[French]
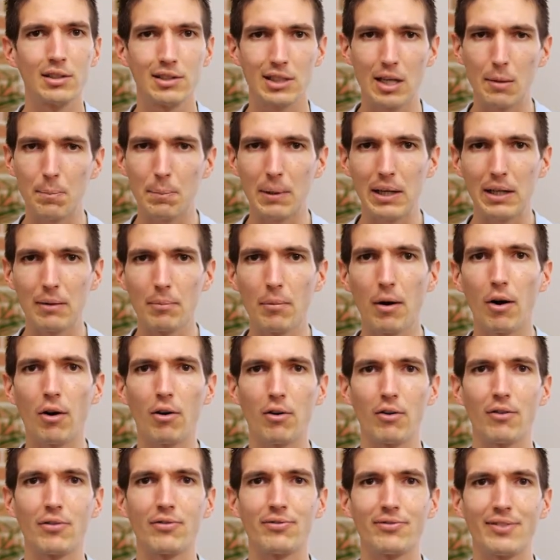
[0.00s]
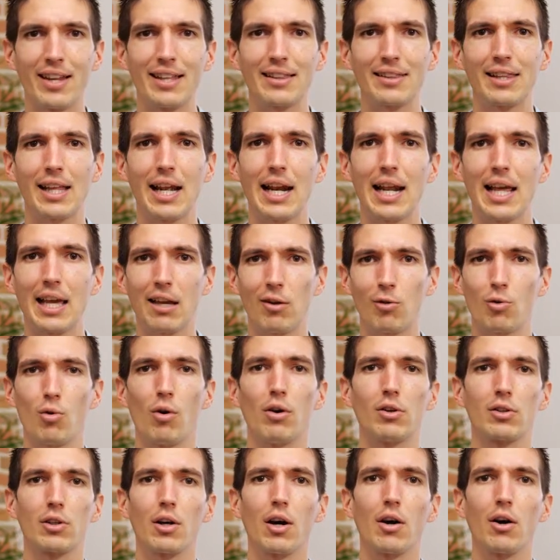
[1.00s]
typiquement Neteller
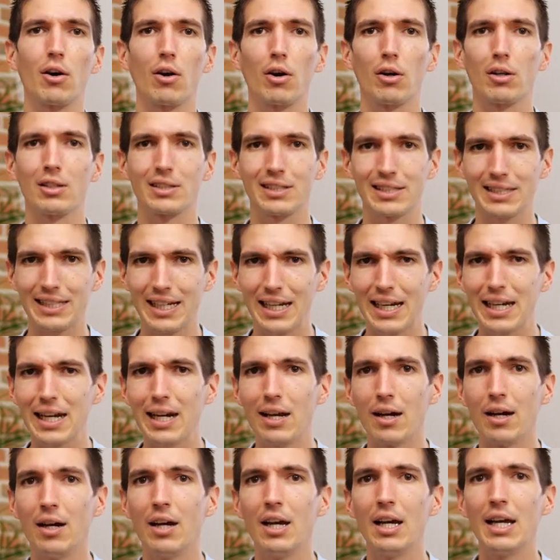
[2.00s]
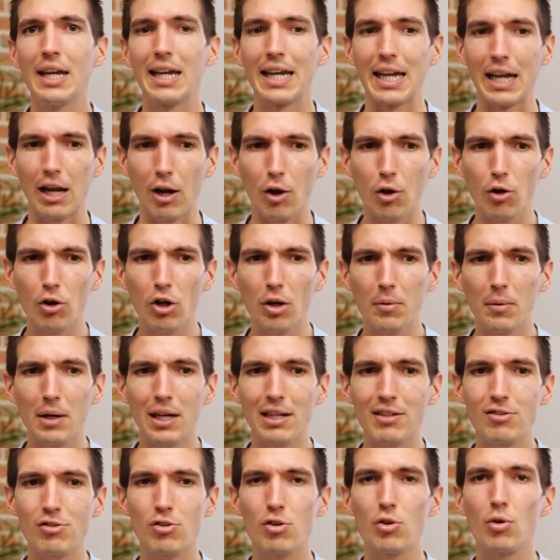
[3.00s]
ou encore Skrill Et
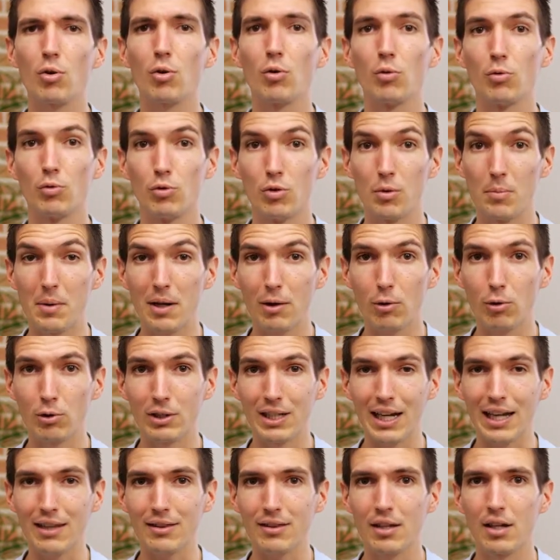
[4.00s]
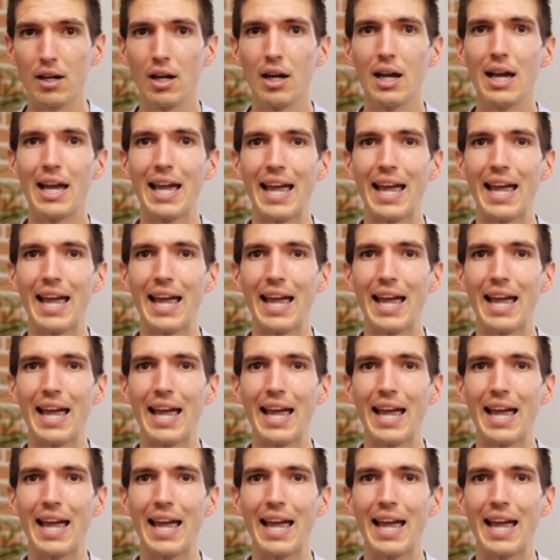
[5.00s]
recommandation numéro 4,